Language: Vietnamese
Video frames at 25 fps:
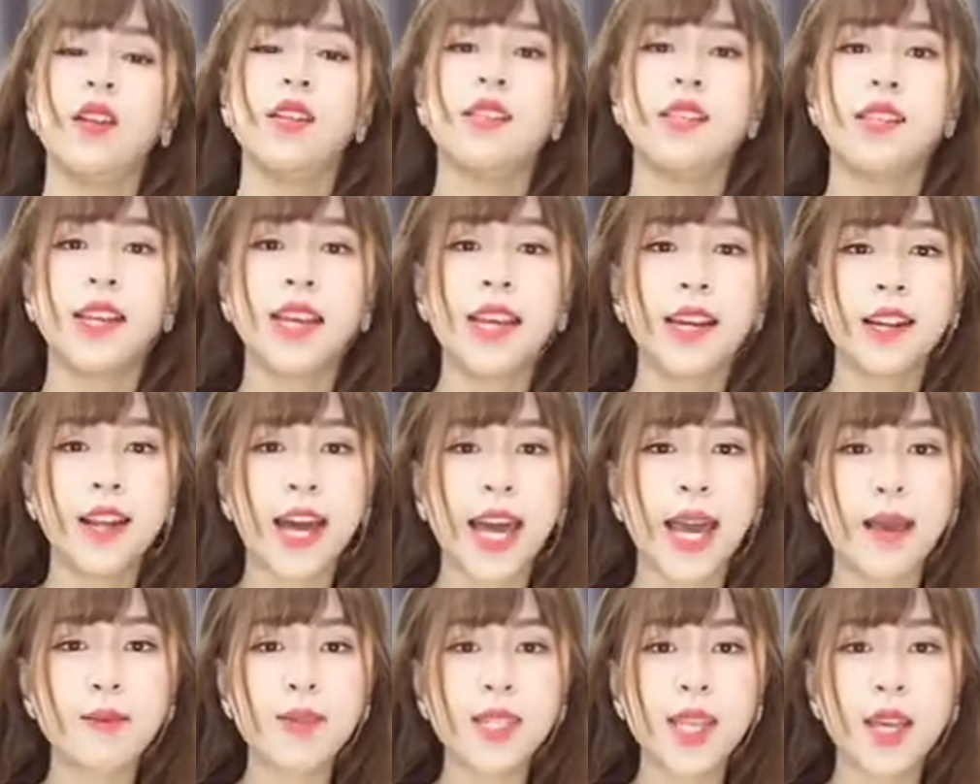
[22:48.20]
chị
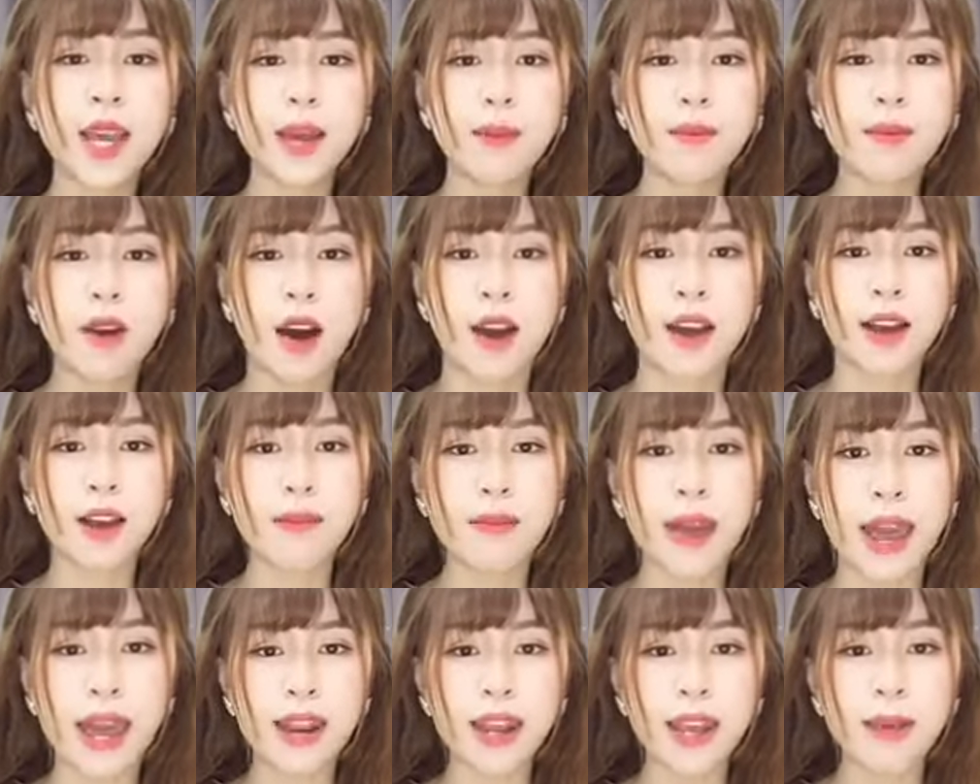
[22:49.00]
đợi em xíu em hỏi cái
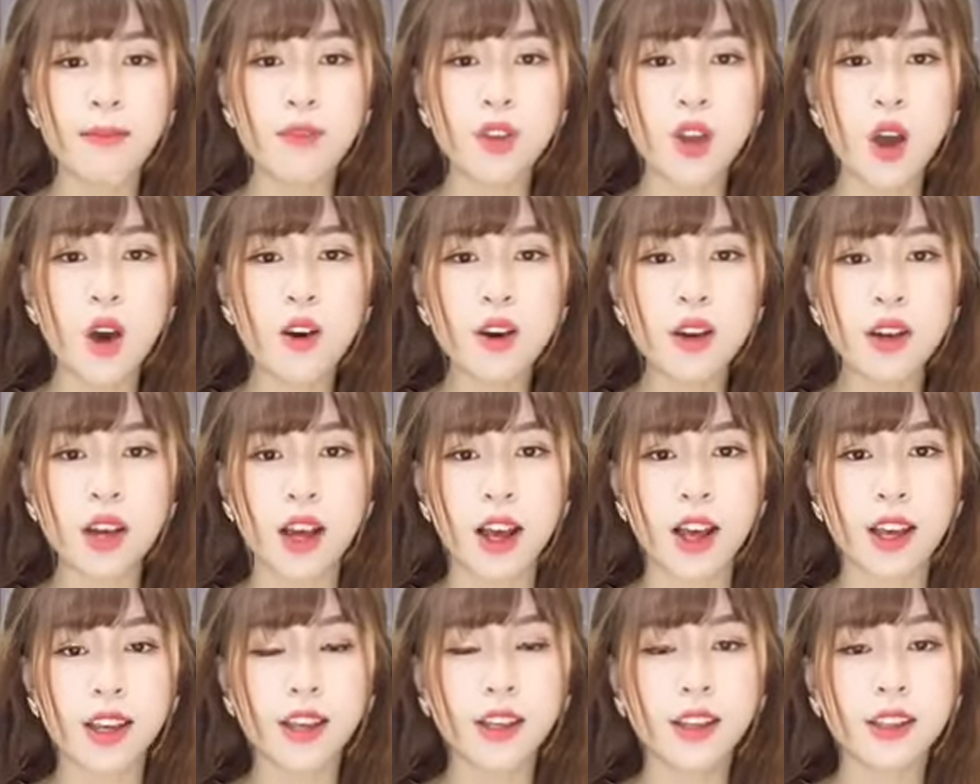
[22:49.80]
mẹ này em chốt
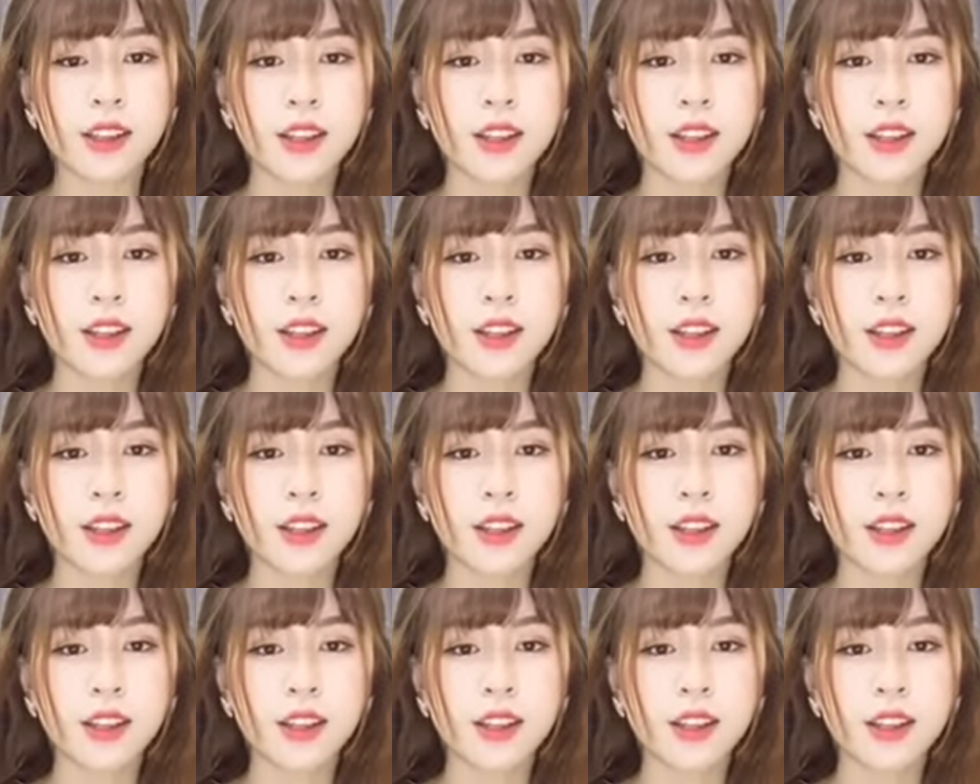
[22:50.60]
thôi